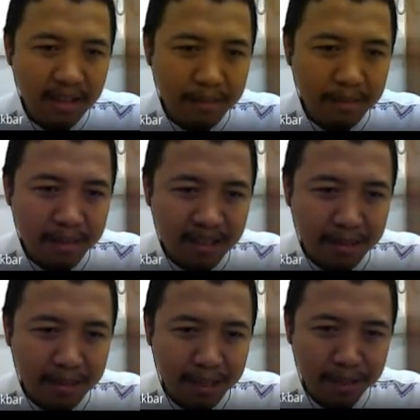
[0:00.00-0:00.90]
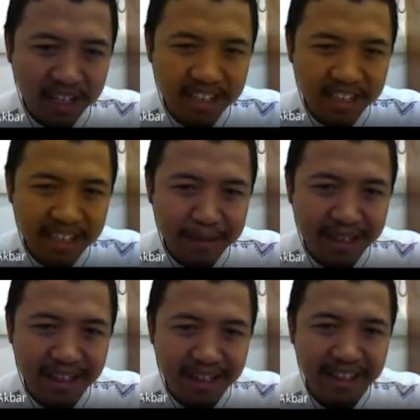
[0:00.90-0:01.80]
persamaan boleannya
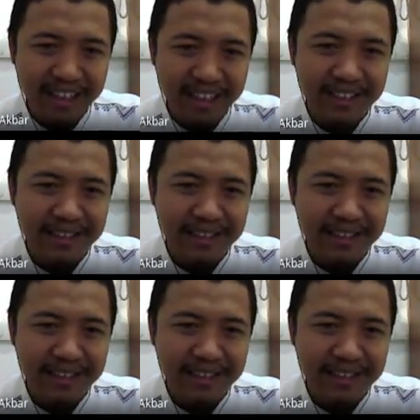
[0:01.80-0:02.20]
gimana kayak gitu.